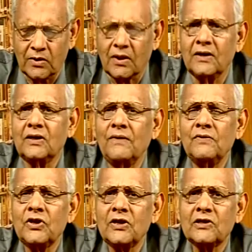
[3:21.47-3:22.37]
तीसरी
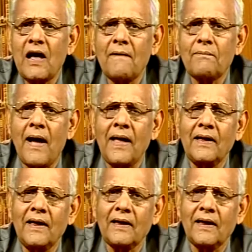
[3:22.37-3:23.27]
विशेषता आप
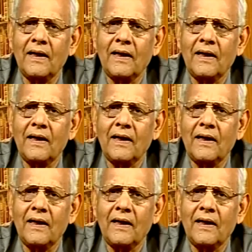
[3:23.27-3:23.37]
पाएंगे कि